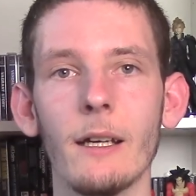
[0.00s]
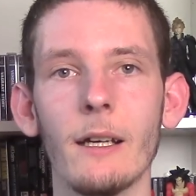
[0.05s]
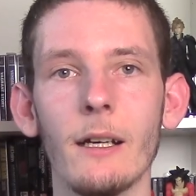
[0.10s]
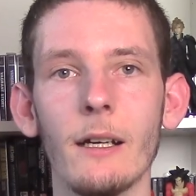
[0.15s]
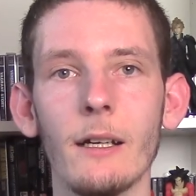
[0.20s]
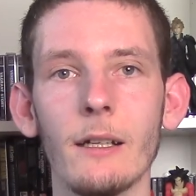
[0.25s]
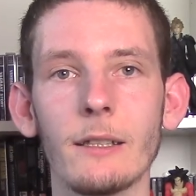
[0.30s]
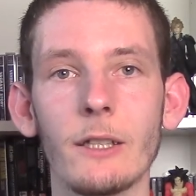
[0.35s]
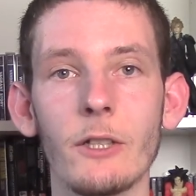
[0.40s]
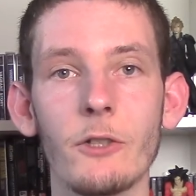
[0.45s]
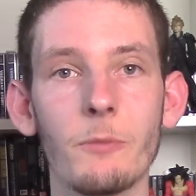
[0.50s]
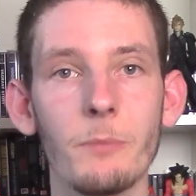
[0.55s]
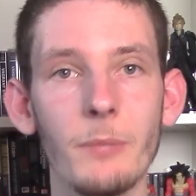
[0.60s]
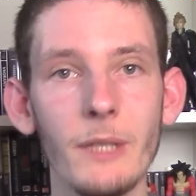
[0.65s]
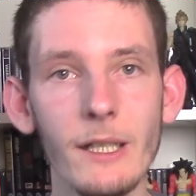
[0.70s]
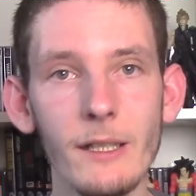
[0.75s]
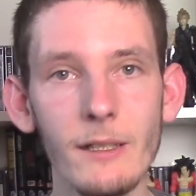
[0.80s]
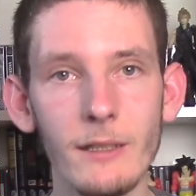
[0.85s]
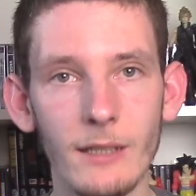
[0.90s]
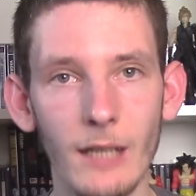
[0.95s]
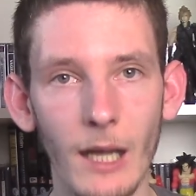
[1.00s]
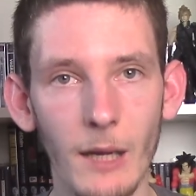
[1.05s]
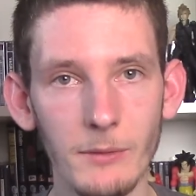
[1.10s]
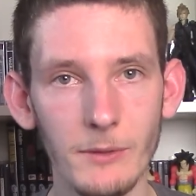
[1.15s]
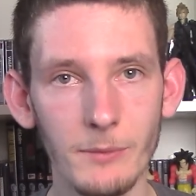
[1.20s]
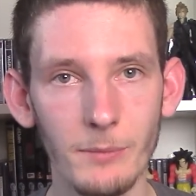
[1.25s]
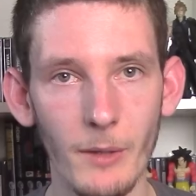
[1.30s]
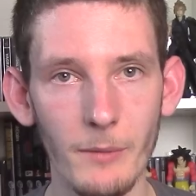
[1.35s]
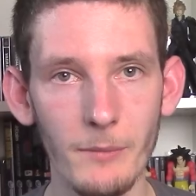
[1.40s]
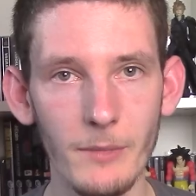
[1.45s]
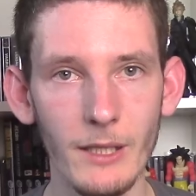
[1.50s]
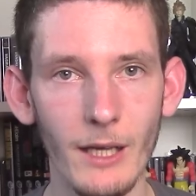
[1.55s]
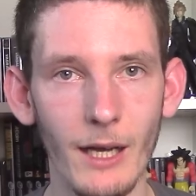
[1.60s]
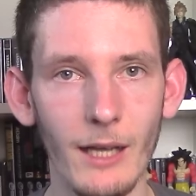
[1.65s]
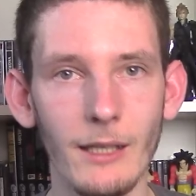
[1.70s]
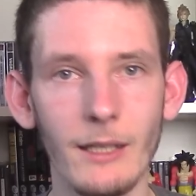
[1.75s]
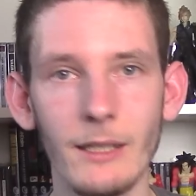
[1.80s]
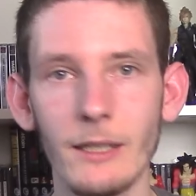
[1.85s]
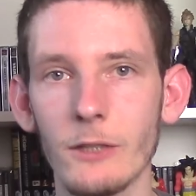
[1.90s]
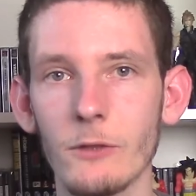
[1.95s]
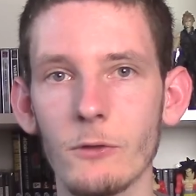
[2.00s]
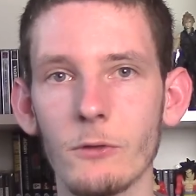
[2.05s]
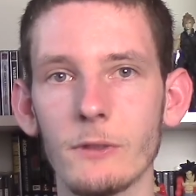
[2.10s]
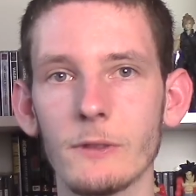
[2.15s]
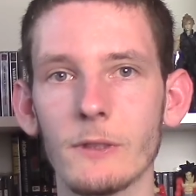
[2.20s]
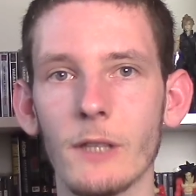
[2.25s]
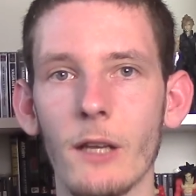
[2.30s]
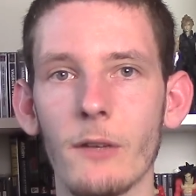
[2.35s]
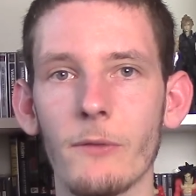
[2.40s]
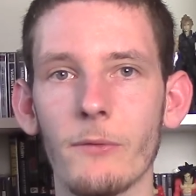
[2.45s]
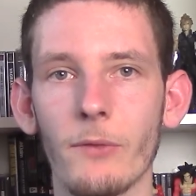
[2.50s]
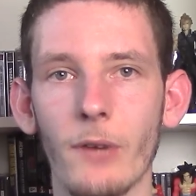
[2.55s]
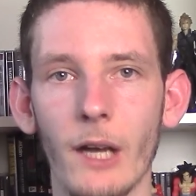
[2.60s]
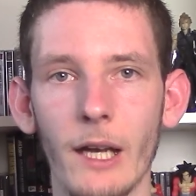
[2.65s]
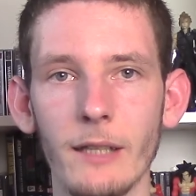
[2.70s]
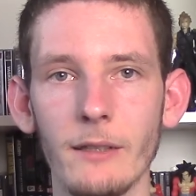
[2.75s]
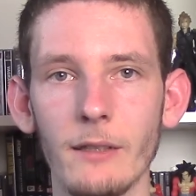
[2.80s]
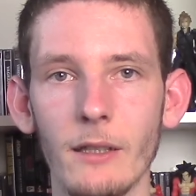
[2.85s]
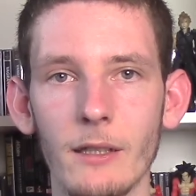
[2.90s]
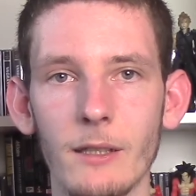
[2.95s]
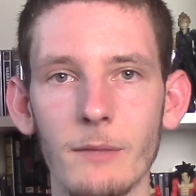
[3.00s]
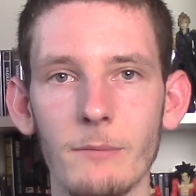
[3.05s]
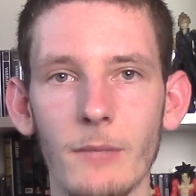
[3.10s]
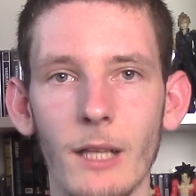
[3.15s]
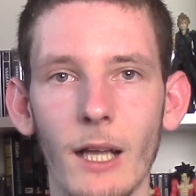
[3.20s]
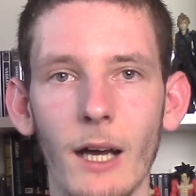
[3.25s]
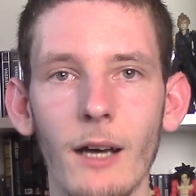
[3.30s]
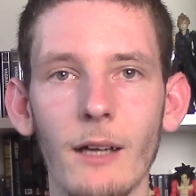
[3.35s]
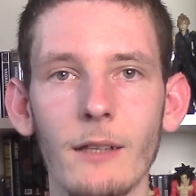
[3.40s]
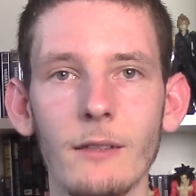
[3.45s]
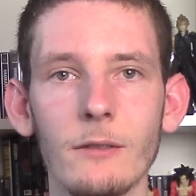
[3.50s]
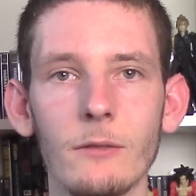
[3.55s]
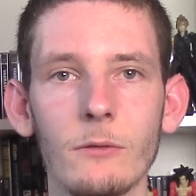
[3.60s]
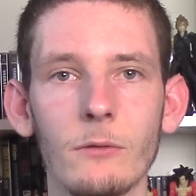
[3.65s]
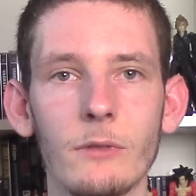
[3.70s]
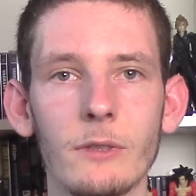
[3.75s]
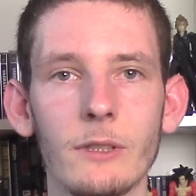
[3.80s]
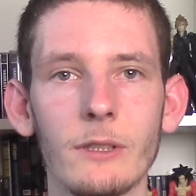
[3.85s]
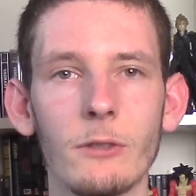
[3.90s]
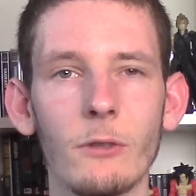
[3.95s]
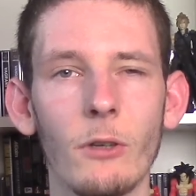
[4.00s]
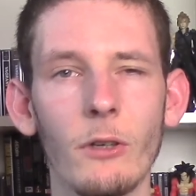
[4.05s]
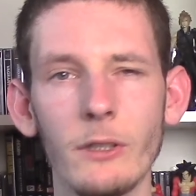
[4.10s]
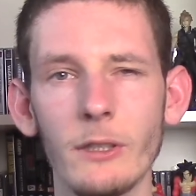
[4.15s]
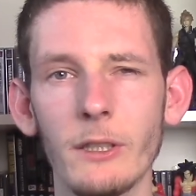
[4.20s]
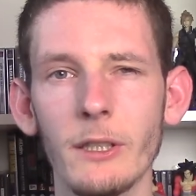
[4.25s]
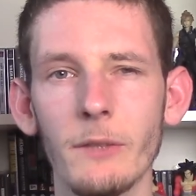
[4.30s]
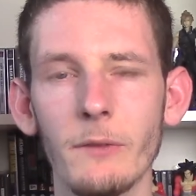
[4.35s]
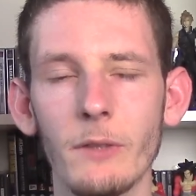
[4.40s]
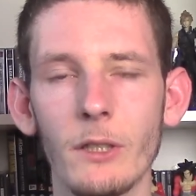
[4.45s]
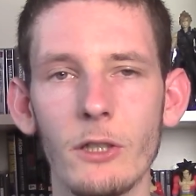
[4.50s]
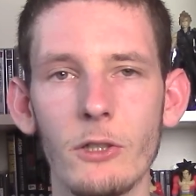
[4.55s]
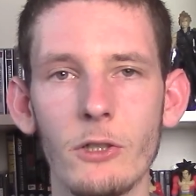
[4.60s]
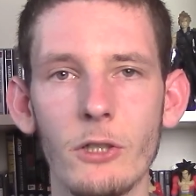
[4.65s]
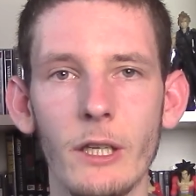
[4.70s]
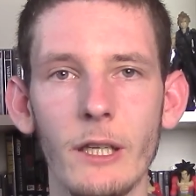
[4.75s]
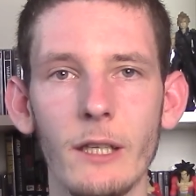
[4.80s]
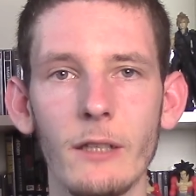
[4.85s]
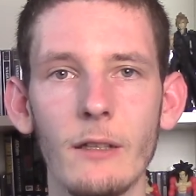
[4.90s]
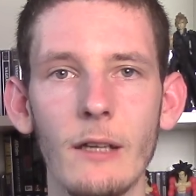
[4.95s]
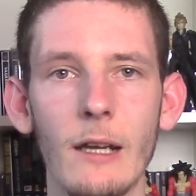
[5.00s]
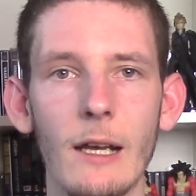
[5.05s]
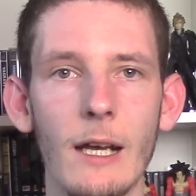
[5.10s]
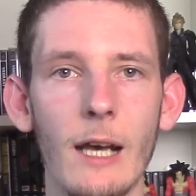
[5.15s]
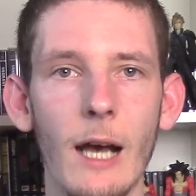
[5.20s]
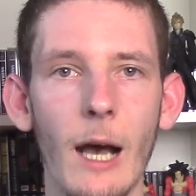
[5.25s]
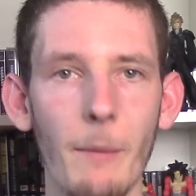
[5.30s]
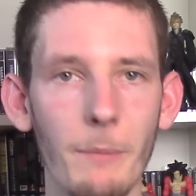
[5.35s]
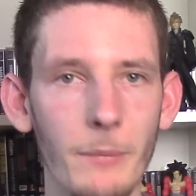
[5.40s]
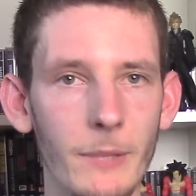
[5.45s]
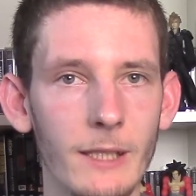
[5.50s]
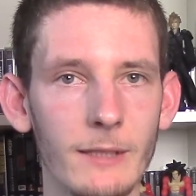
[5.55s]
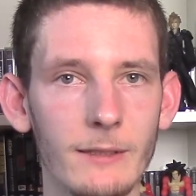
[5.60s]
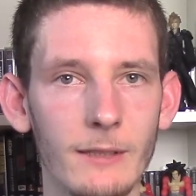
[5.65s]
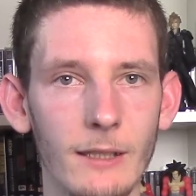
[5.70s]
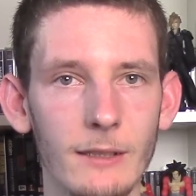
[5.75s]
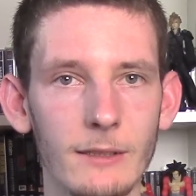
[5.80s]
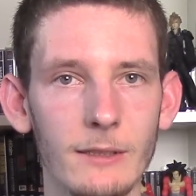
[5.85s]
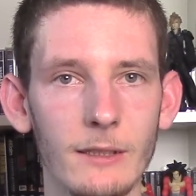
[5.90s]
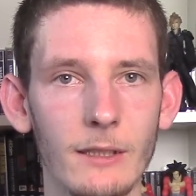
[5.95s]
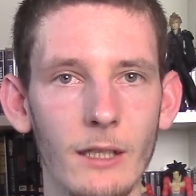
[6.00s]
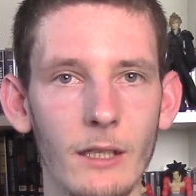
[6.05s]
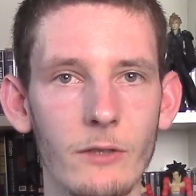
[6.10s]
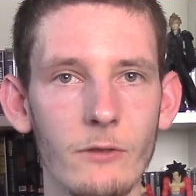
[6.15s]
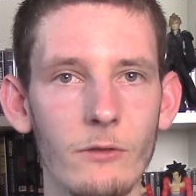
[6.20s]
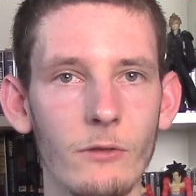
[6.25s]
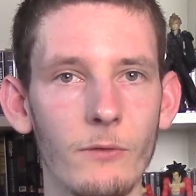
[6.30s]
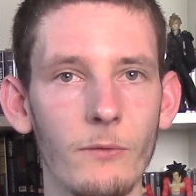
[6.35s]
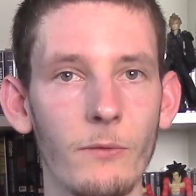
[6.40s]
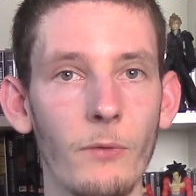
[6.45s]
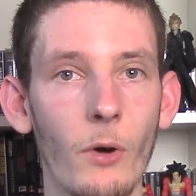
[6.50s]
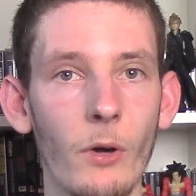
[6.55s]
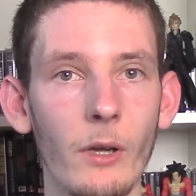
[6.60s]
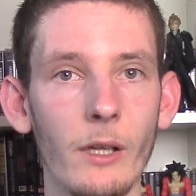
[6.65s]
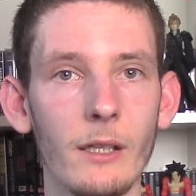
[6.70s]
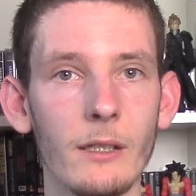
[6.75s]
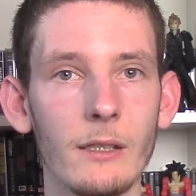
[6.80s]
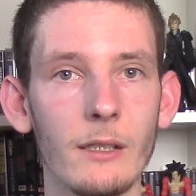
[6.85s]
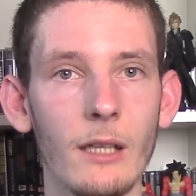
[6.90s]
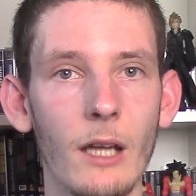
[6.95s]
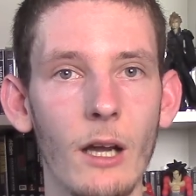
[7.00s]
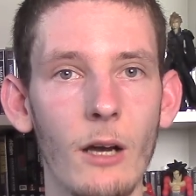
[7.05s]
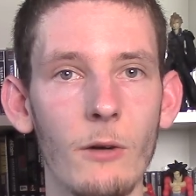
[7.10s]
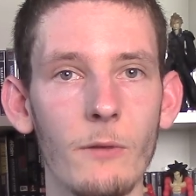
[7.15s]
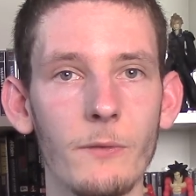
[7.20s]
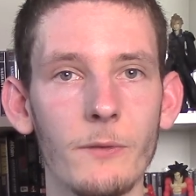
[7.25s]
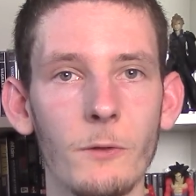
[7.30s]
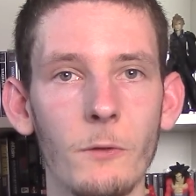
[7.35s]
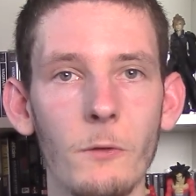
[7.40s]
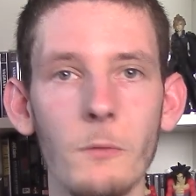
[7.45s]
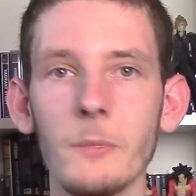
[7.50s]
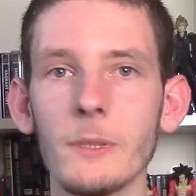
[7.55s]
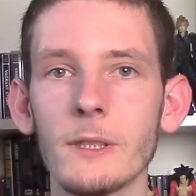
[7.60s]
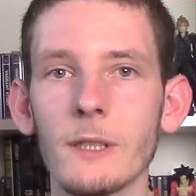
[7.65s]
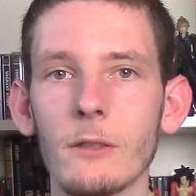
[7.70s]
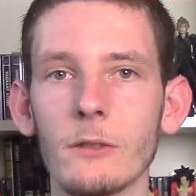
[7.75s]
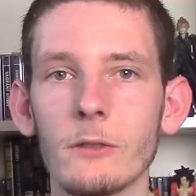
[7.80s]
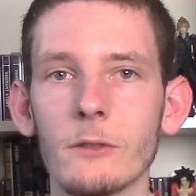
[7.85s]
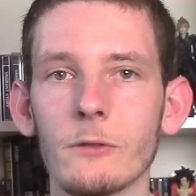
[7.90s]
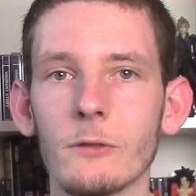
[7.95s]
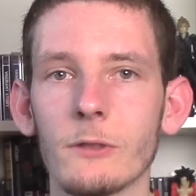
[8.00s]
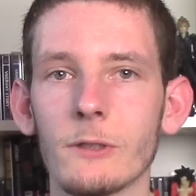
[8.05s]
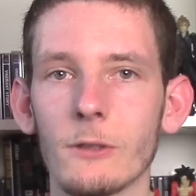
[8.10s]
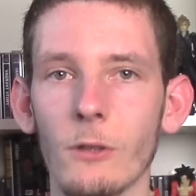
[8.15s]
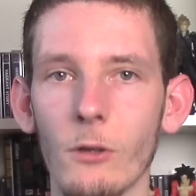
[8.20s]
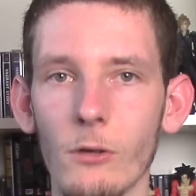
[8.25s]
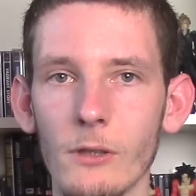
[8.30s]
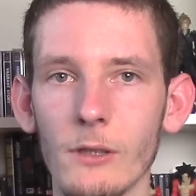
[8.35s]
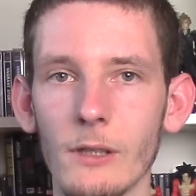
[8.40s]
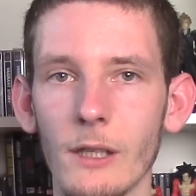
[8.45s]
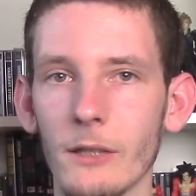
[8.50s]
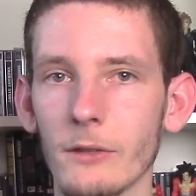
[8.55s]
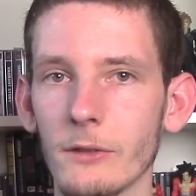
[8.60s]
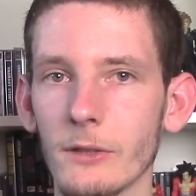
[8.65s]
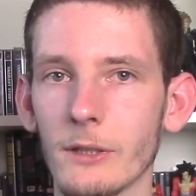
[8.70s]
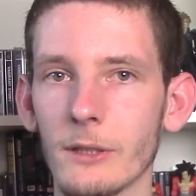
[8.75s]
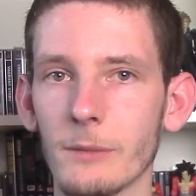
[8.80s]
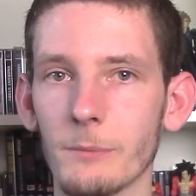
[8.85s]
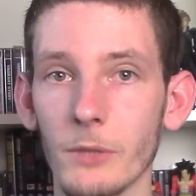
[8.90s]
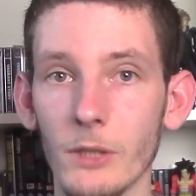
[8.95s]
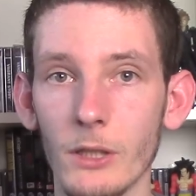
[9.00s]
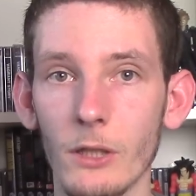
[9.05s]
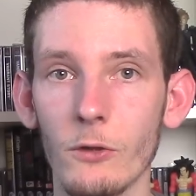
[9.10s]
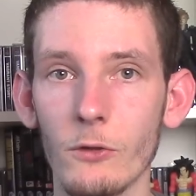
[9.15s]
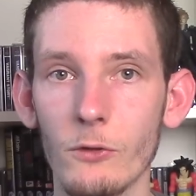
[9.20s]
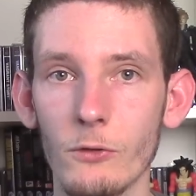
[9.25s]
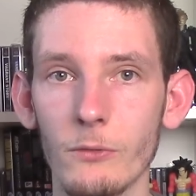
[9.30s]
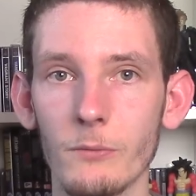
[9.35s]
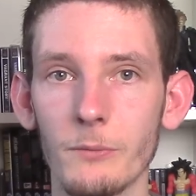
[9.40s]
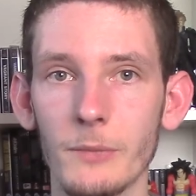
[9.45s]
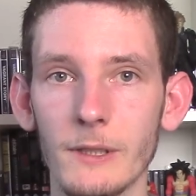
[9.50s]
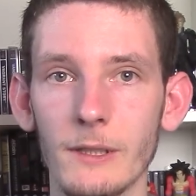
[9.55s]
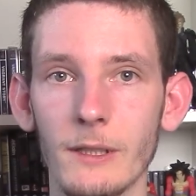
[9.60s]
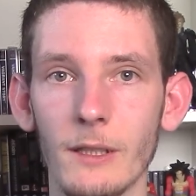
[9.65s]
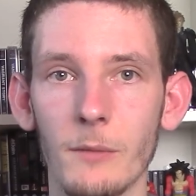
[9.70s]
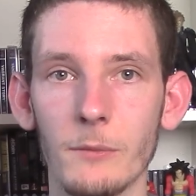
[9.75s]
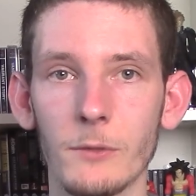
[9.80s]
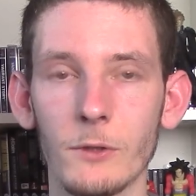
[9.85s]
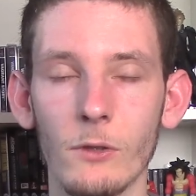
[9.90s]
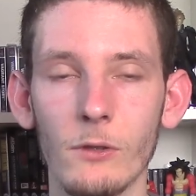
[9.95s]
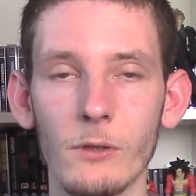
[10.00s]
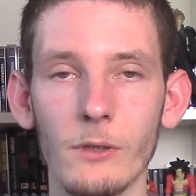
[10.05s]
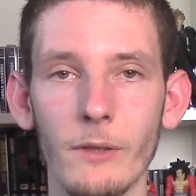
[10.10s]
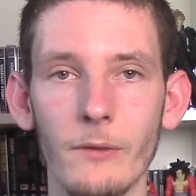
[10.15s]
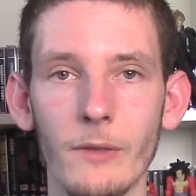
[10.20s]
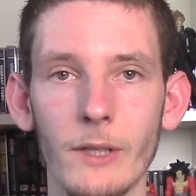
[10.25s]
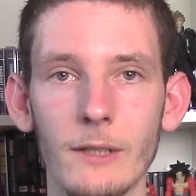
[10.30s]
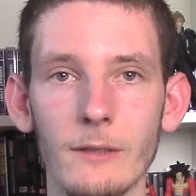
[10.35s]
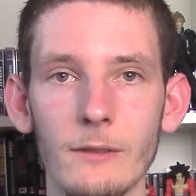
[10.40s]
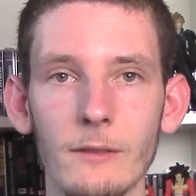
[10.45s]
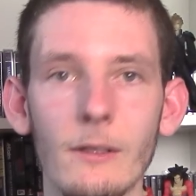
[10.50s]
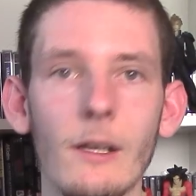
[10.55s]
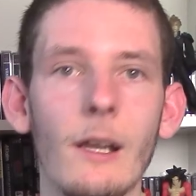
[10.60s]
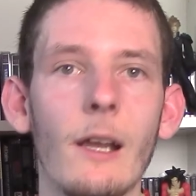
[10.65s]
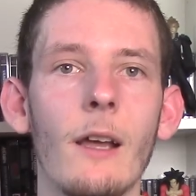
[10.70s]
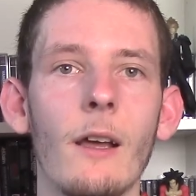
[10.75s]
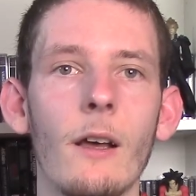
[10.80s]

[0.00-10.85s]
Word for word: Äh, das Spiel gab es bei mir allerdings schon seit Freitag im Laden und ich konnte nicht widerstehen, habe mir das Ganze dann schon vorher gekauft, um es auch zu zocken. Also ich bin auch schon ein bisschen am Zocken gewesen.